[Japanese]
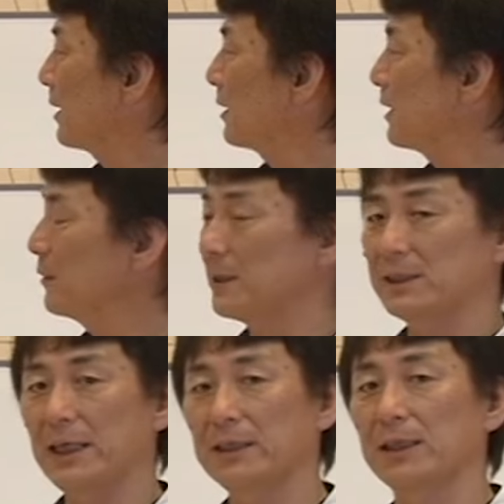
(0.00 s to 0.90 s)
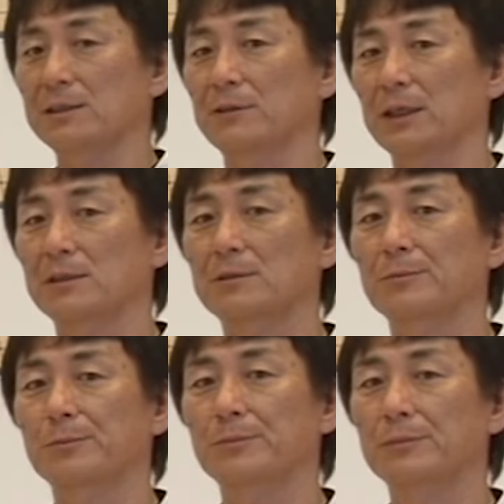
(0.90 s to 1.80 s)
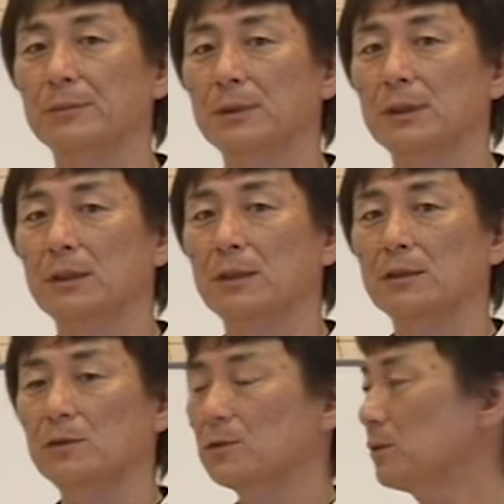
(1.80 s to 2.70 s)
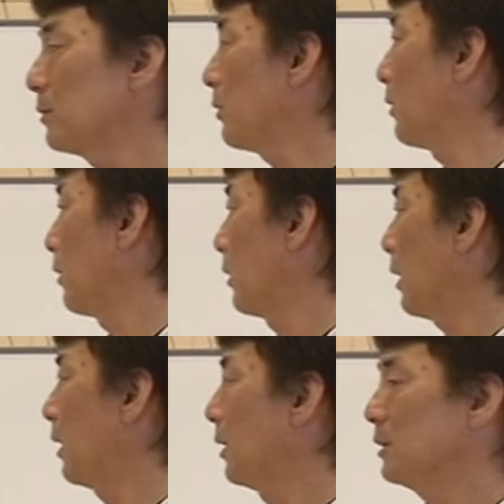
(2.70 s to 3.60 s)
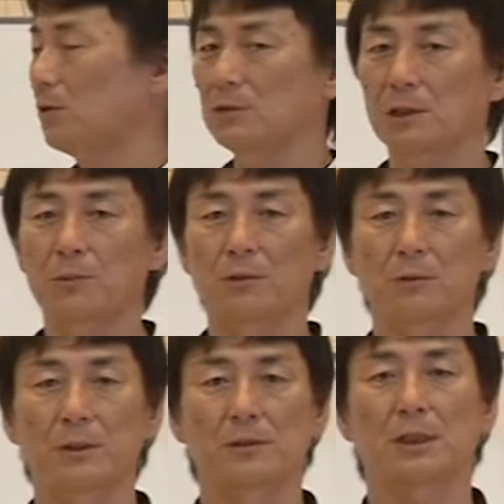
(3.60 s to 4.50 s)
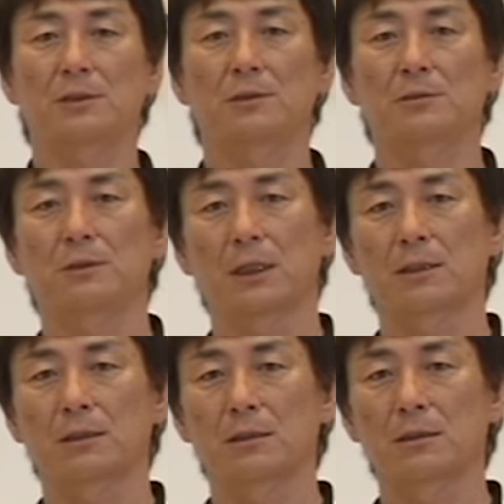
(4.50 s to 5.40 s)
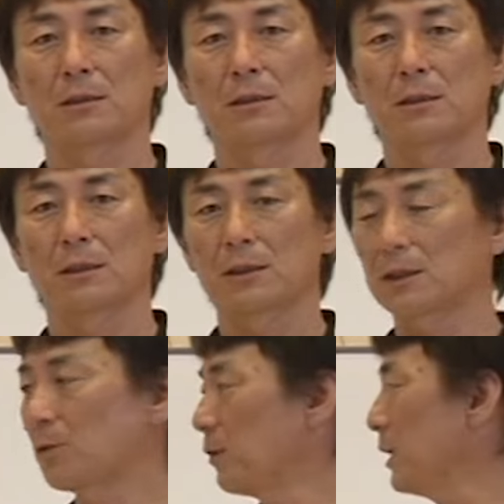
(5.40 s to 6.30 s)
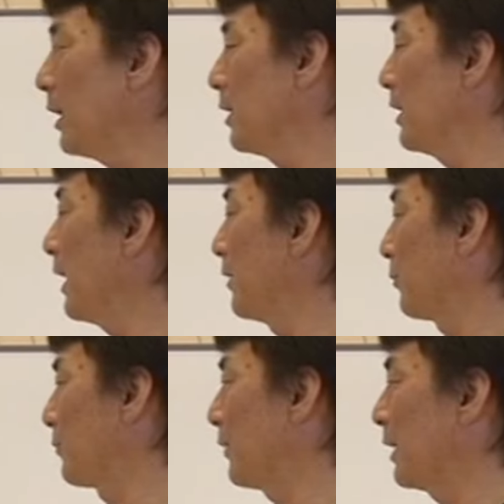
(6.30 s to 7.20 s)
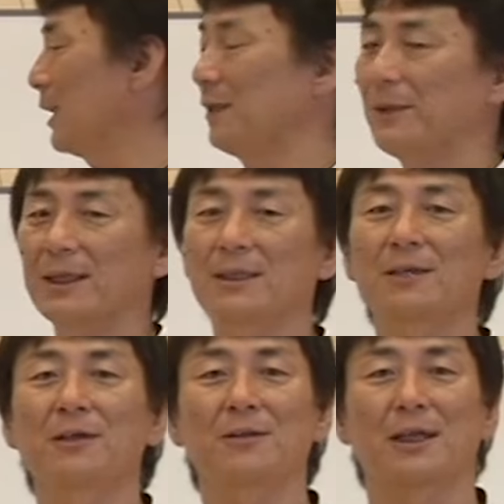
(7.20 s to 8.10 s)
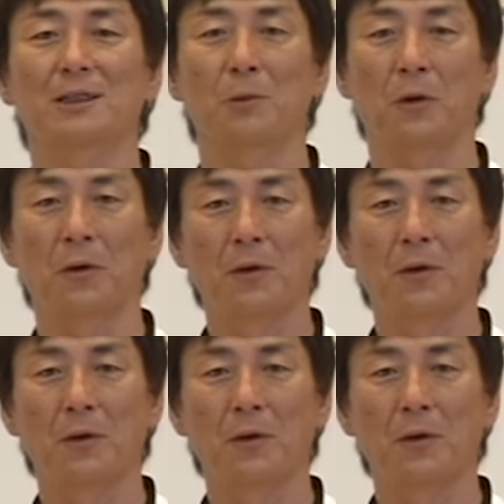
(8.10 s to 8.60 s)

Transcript: 人にいわゆる宣言するわけですそうするとあじゃあこいつはボールを見る練習するんだだからこれ以外のことは言わないでくれと何も